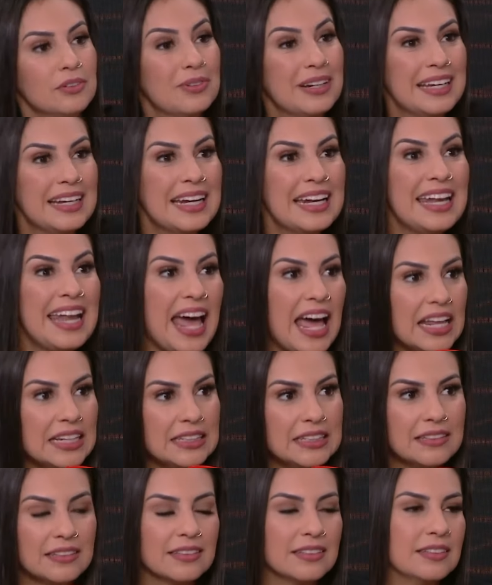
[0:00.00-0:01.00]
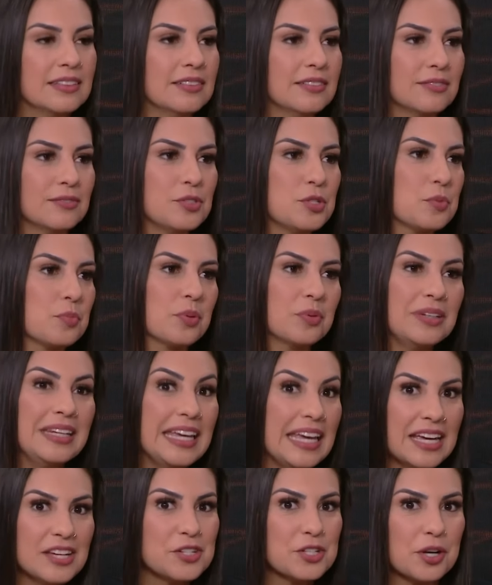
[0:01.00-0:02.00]
não ganhei nada. Não, tipo,
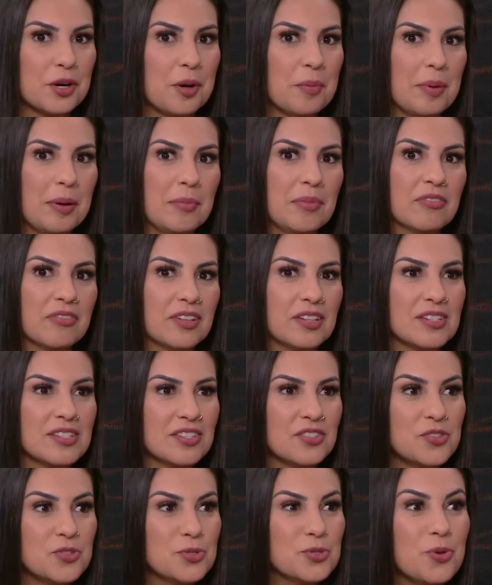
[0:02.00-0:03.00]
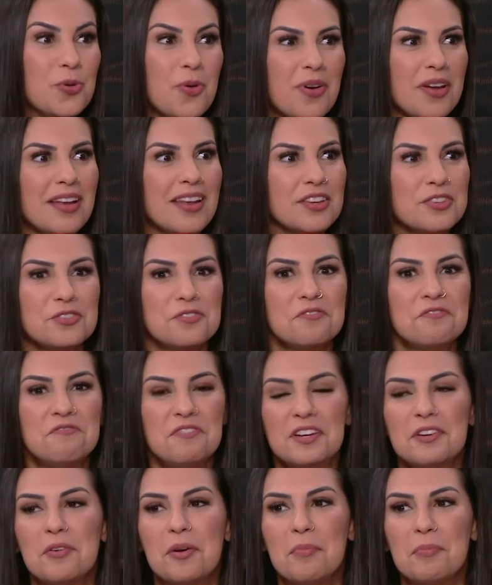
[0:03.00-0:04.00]
ninguém chegou para mim e falou assim, Júlia, te
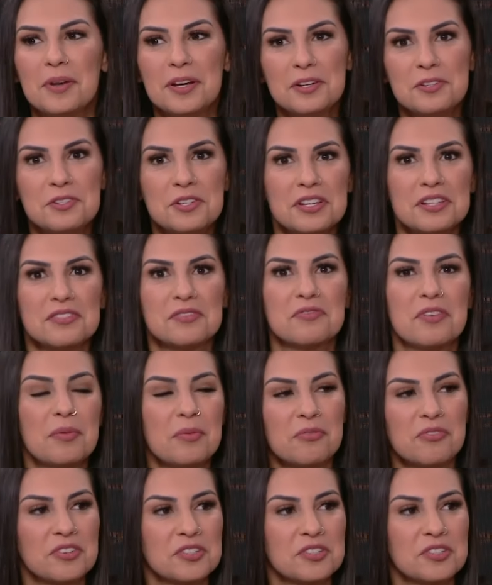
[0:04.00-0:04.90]
vi aprendiz, vamos